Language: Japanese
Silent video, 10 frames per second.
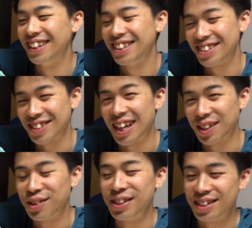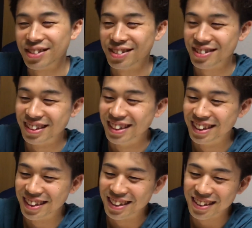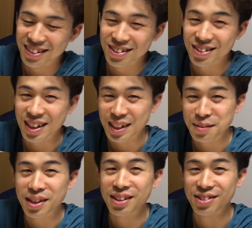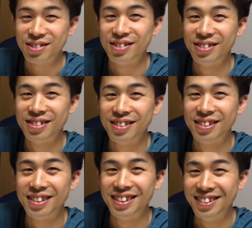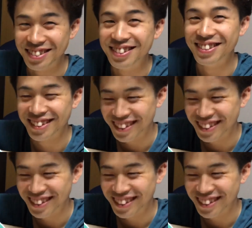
ちょっと後入れするちょっとやってみたいでしょうん